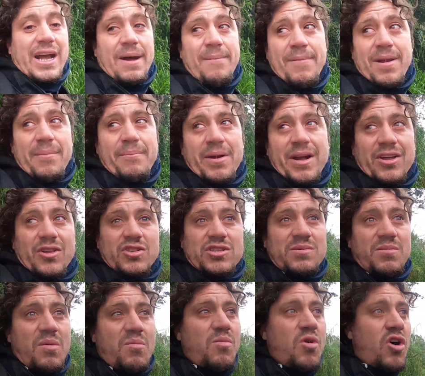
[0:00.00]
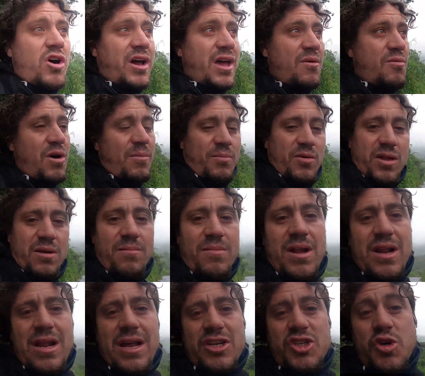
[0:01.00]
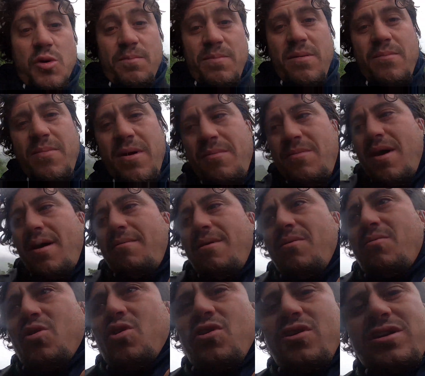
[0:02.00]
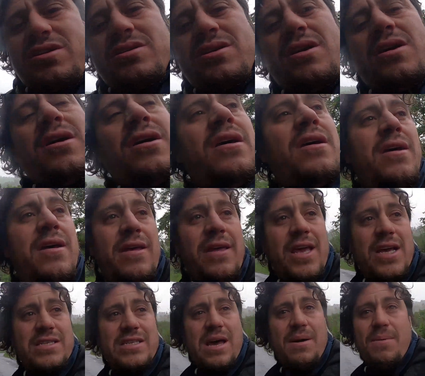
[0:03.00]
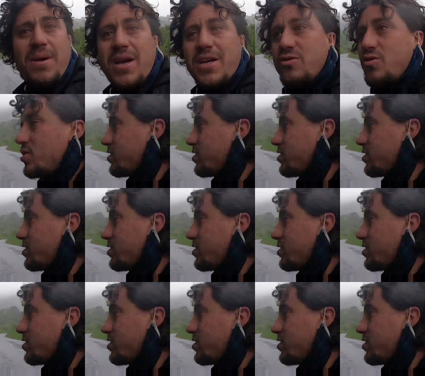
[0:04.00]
la cámara para que no se me moje y voy a ponerme la chompa impermeable, brothers. Ya saben,